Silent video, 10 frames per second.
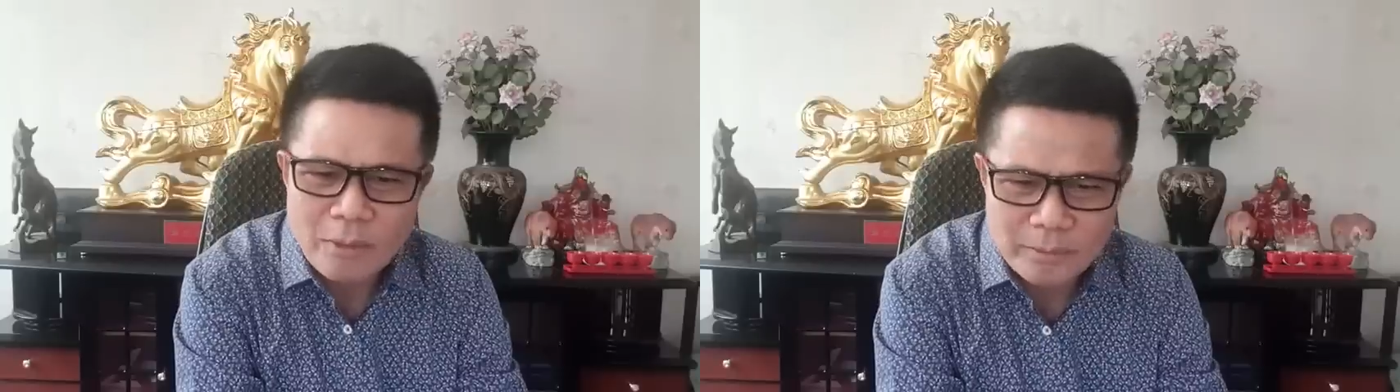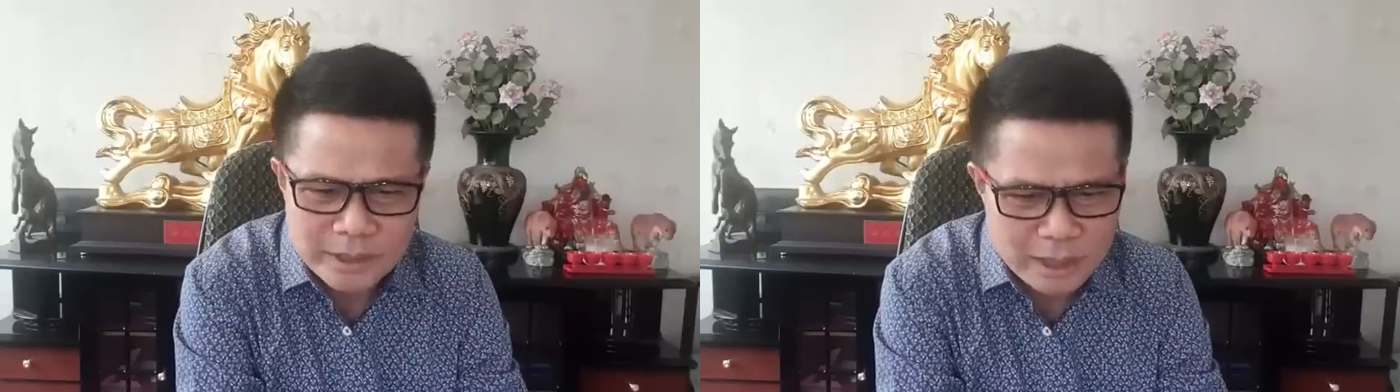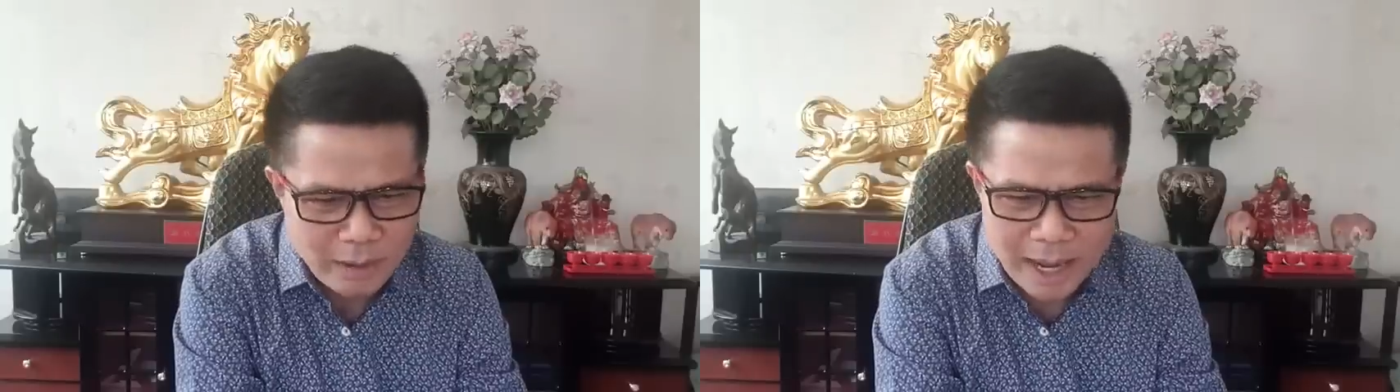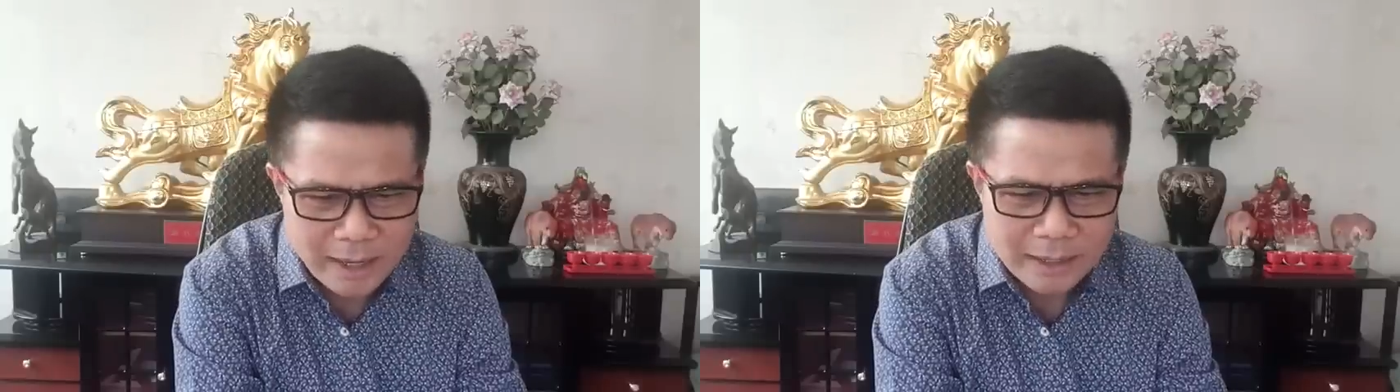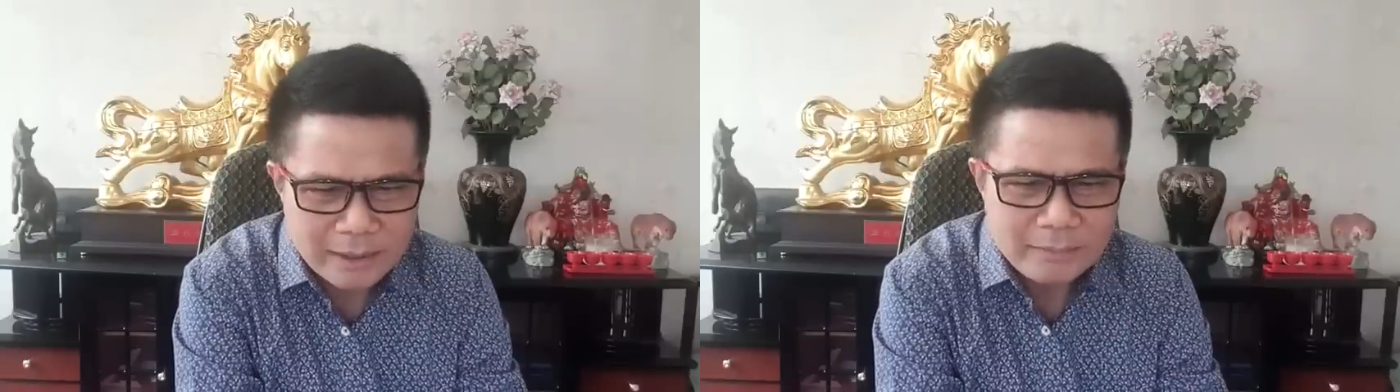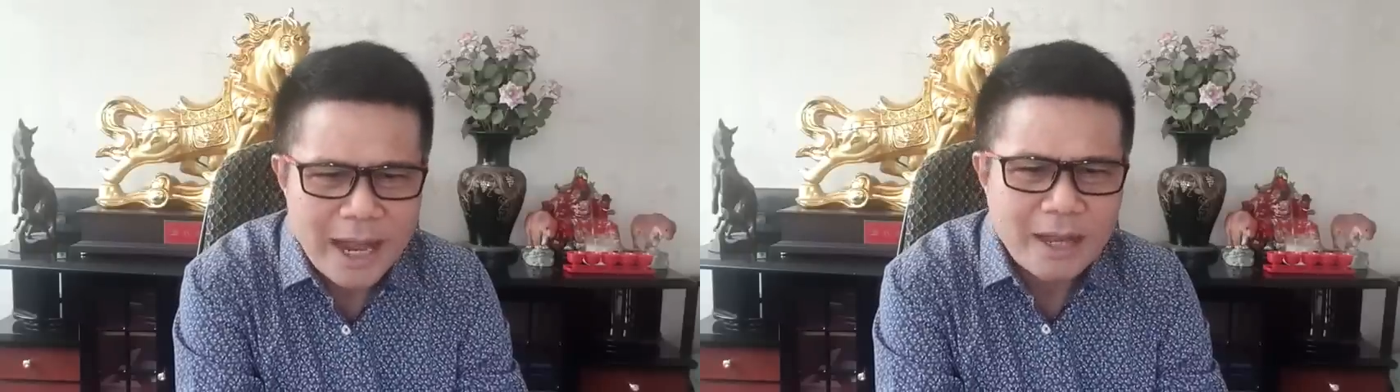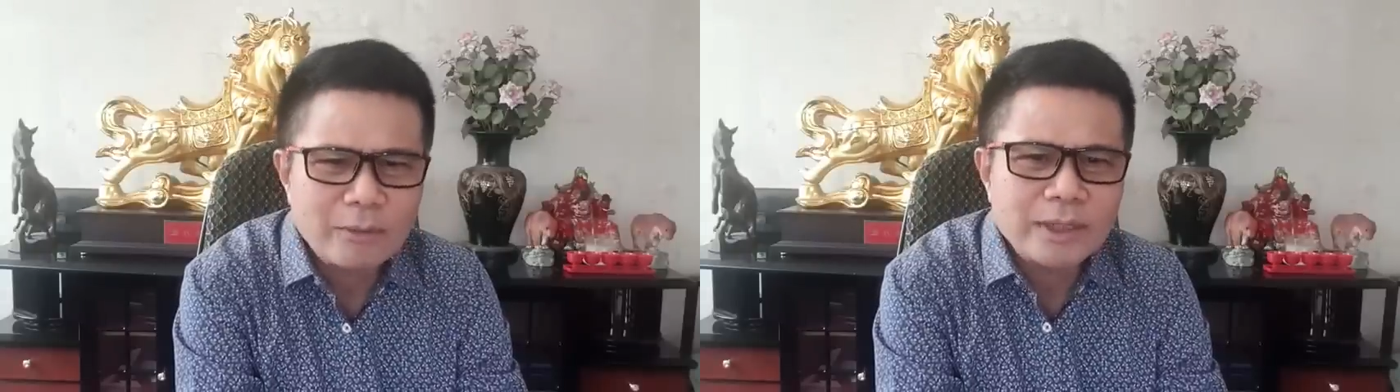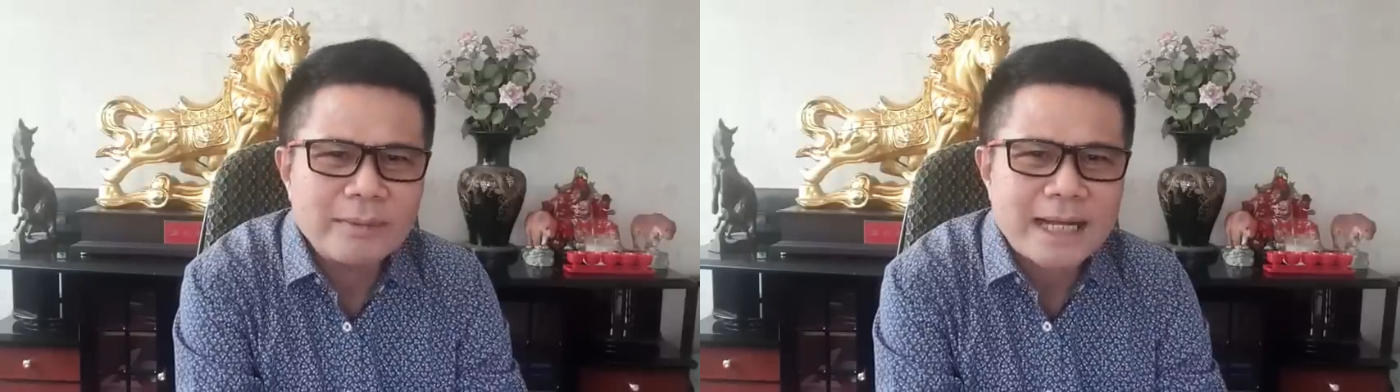ผมเชื่อว่าพรรค
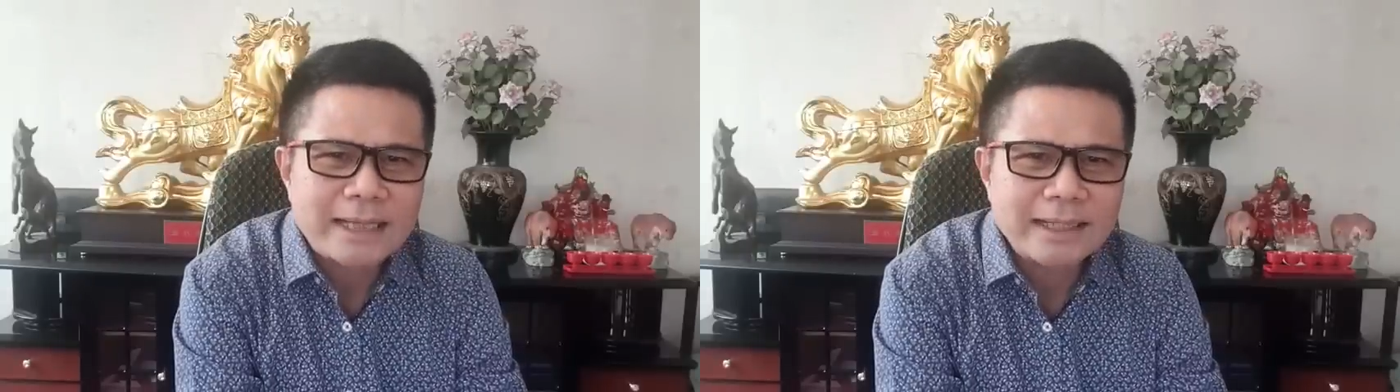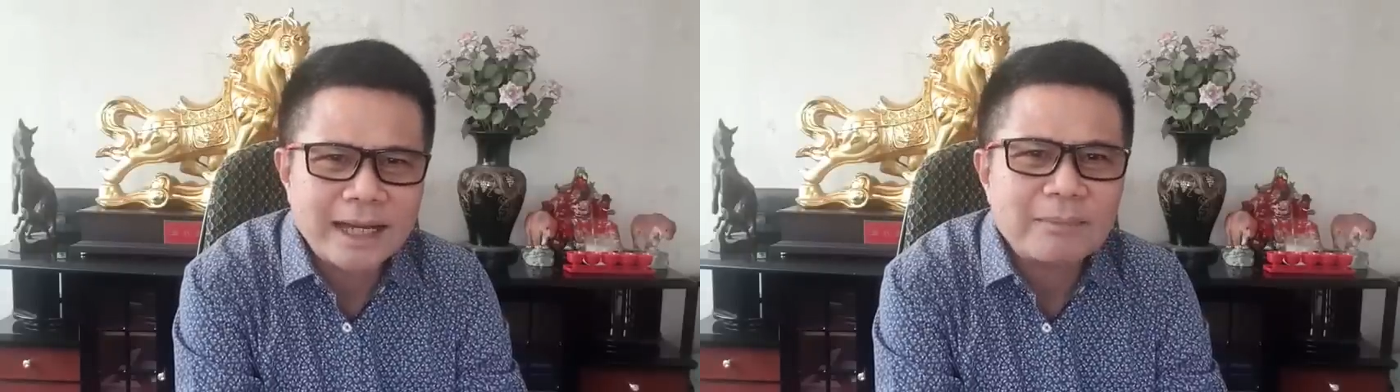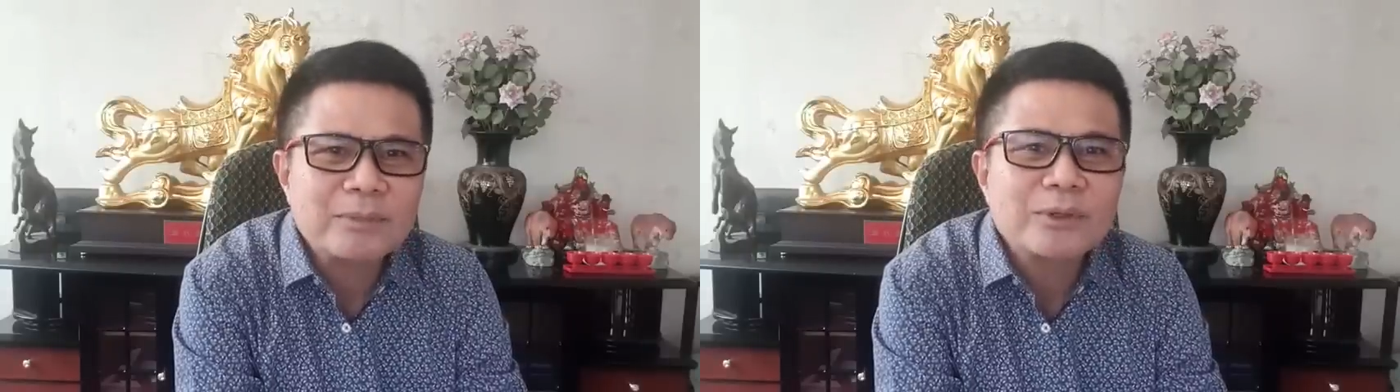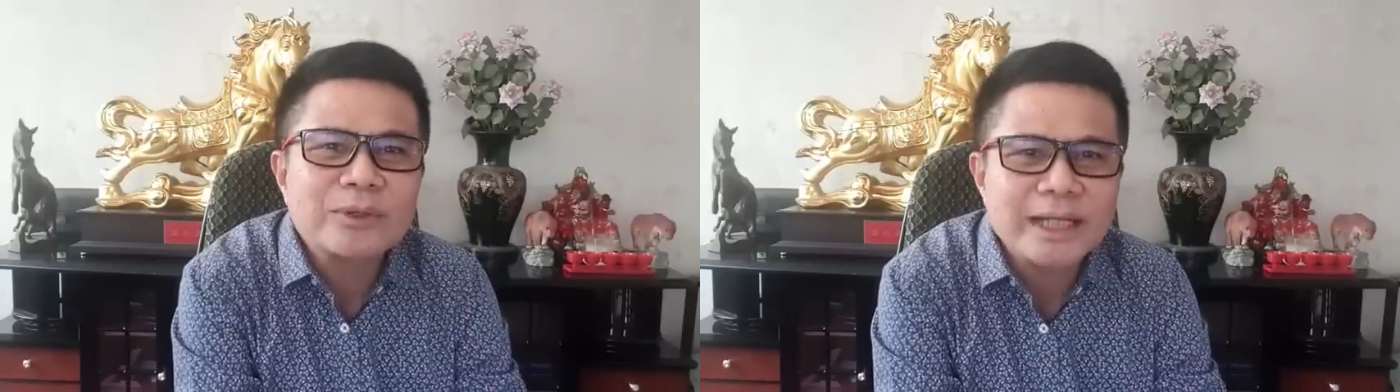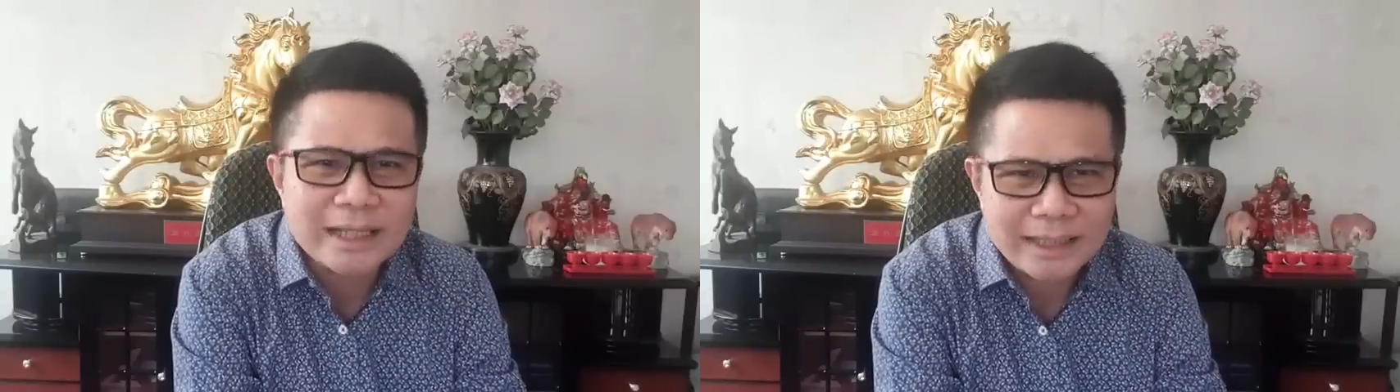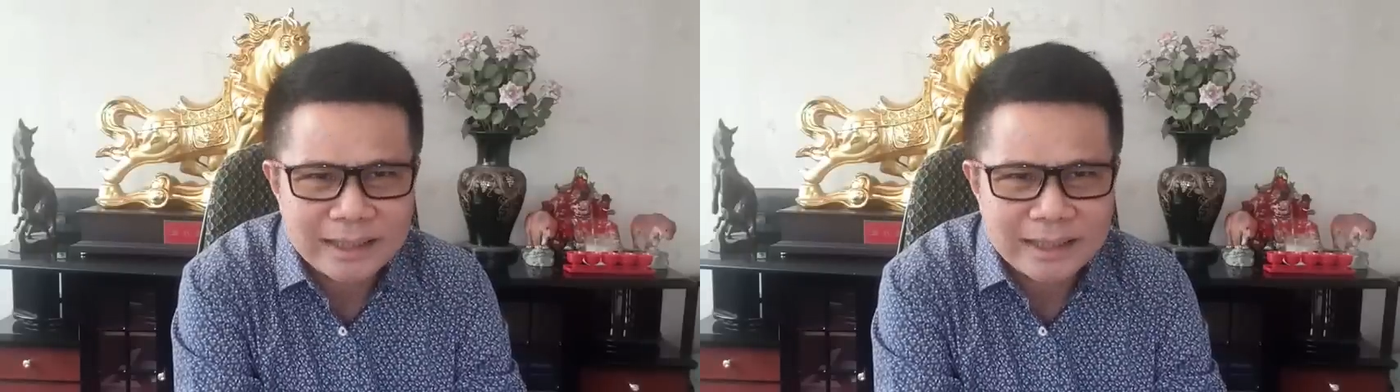คุณธรรมนัสเนี่ยแหละกับรู้ดี